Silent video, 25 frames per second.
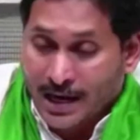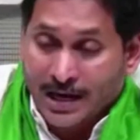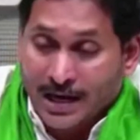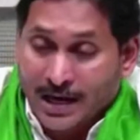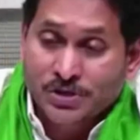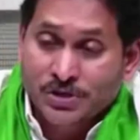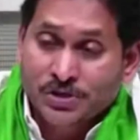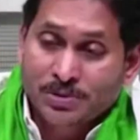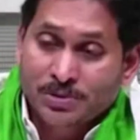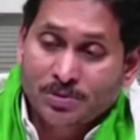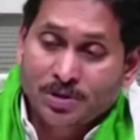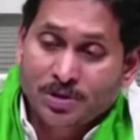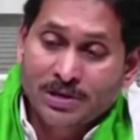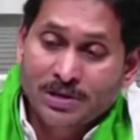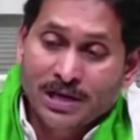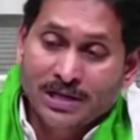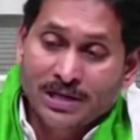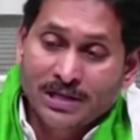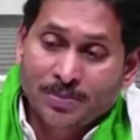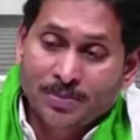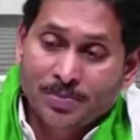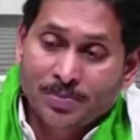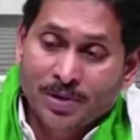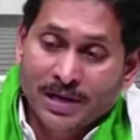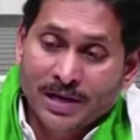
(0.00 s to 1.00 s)
రాష్ట్రంలో
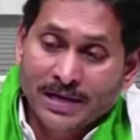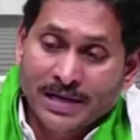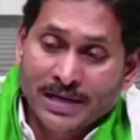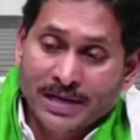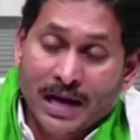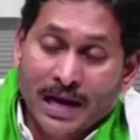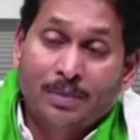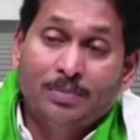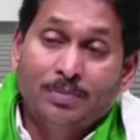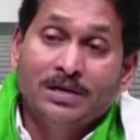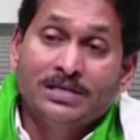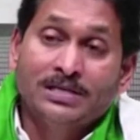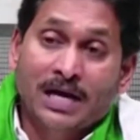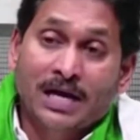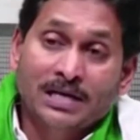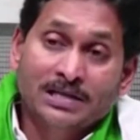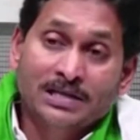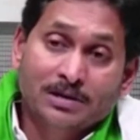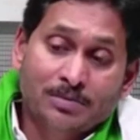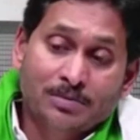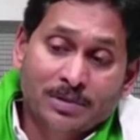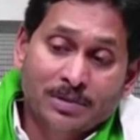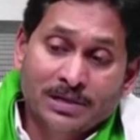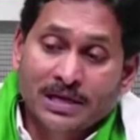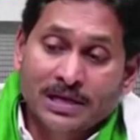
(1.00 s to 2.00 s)
దాదాపుగా యాభై
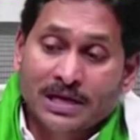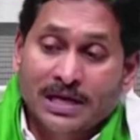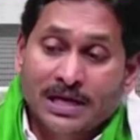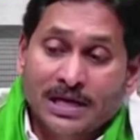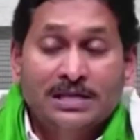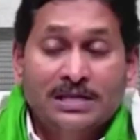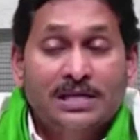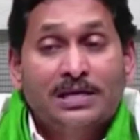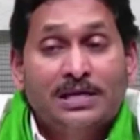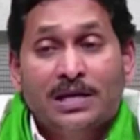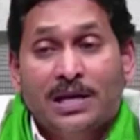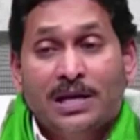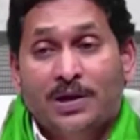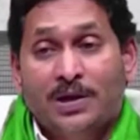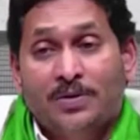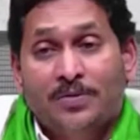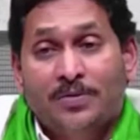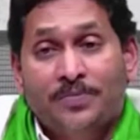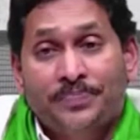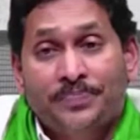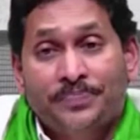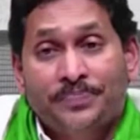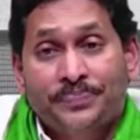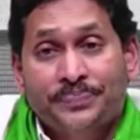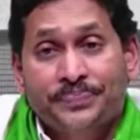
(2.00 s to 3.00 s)
శాతం మంది రైతన్నలకు